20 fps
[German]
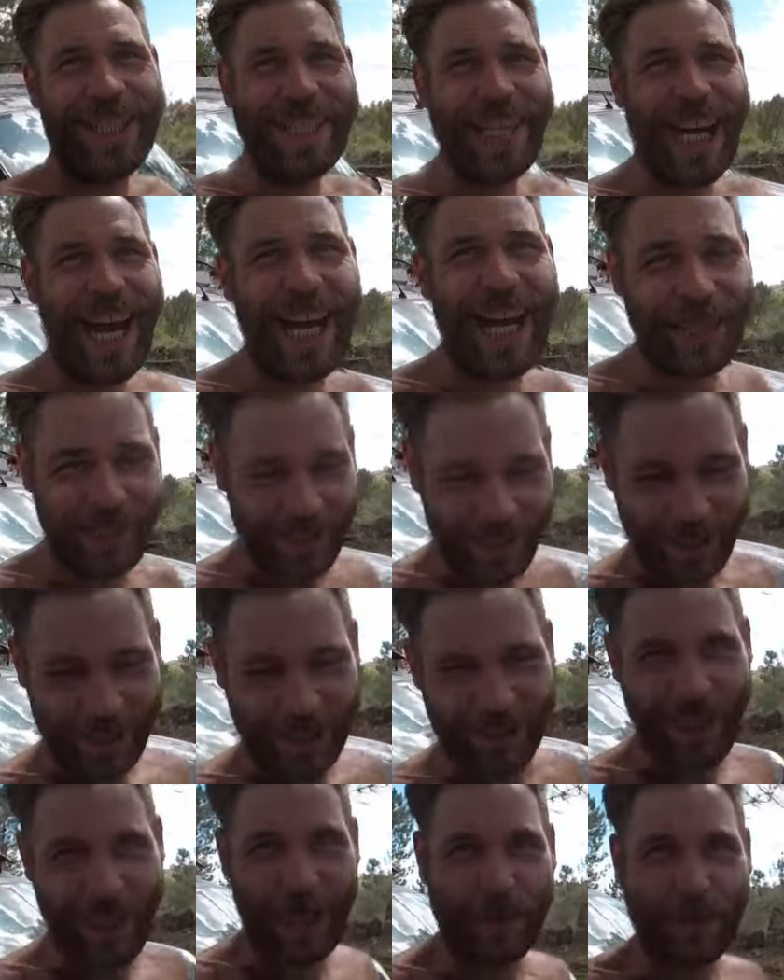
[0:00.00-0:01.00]
die Reise in die
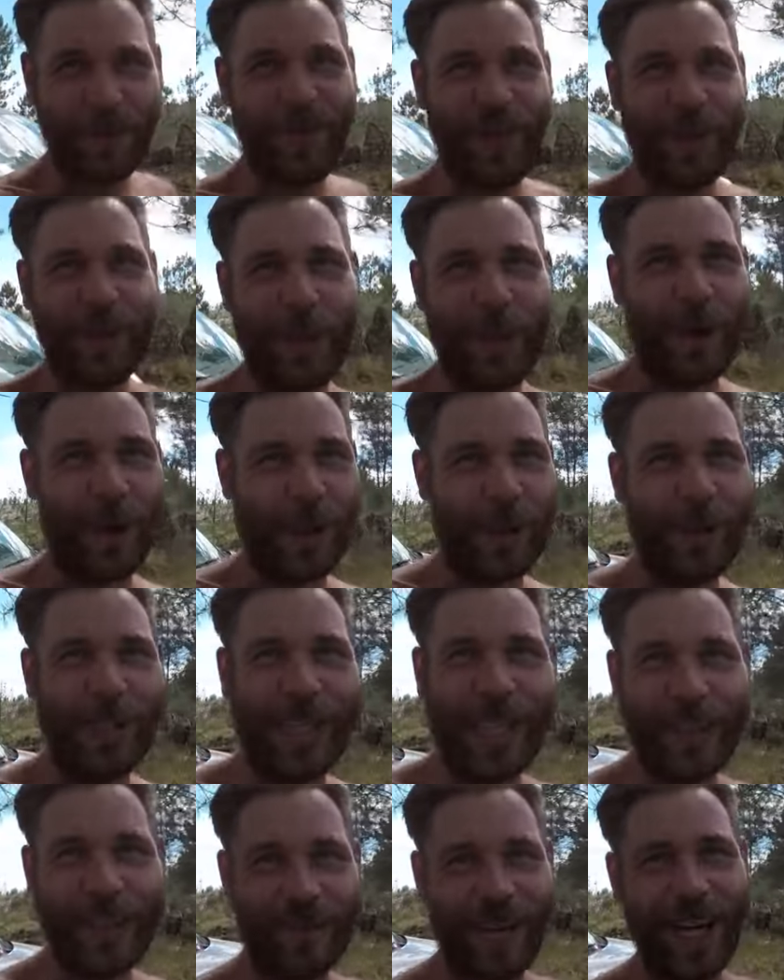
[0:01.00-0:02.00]
Selbstversorgung
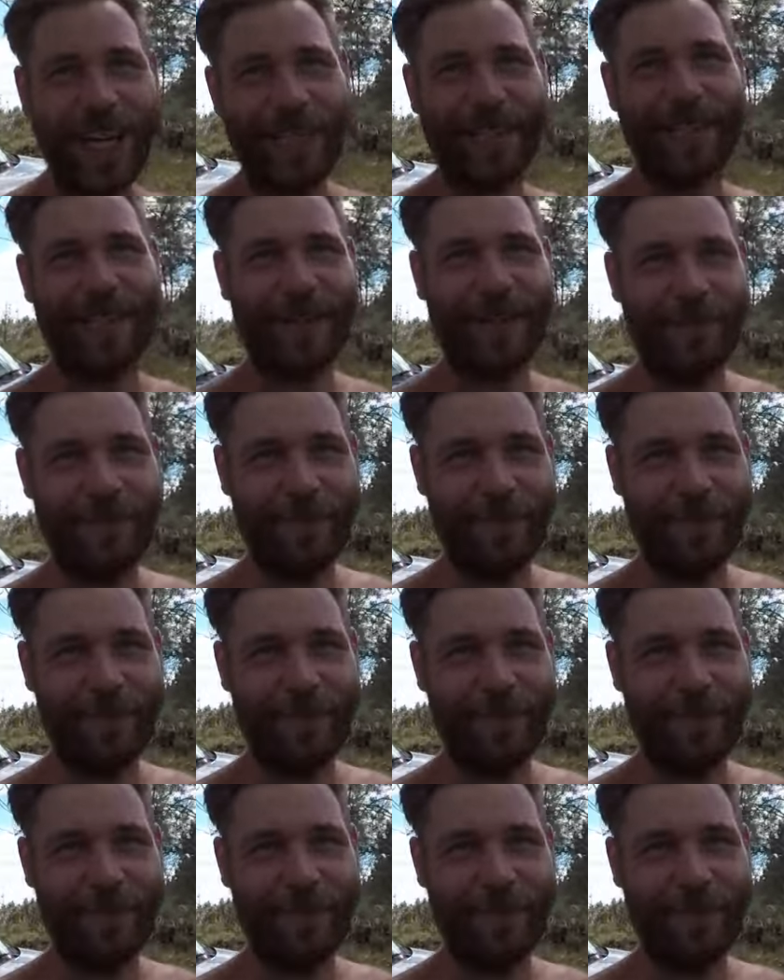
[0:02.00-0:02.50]
geht weiter.